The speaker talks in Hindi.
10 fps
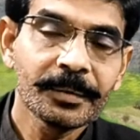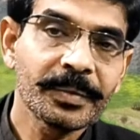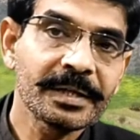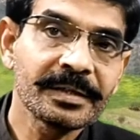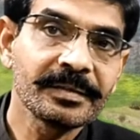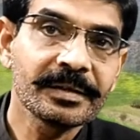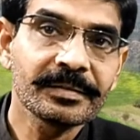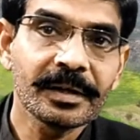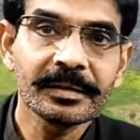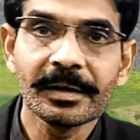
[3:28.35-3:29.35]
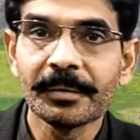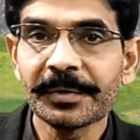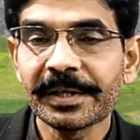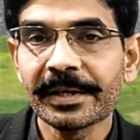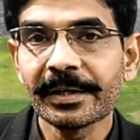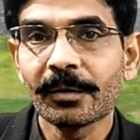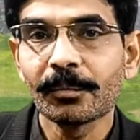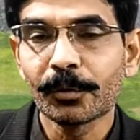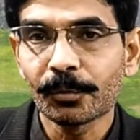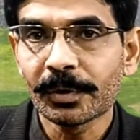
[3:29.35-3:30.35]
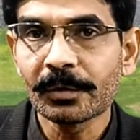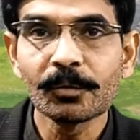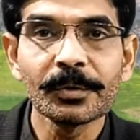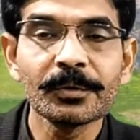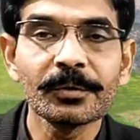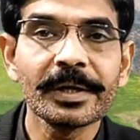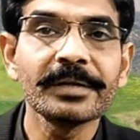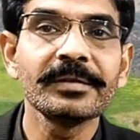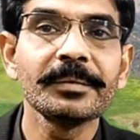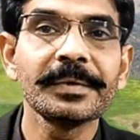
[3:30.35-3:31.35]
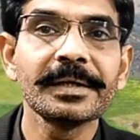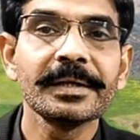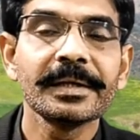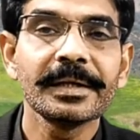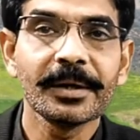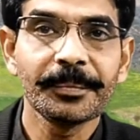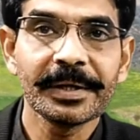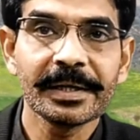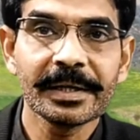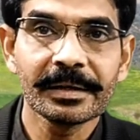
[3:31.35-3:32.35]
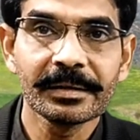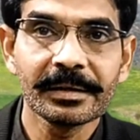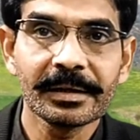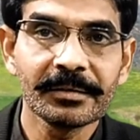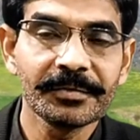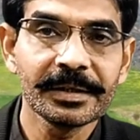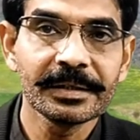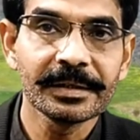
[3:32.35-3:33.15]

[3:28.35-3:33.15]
बड़ा तेज़ी के साथ काम किया गया और मौजूदा हुकूमत जो है इसने भी के पी के के अंदर काफ़ी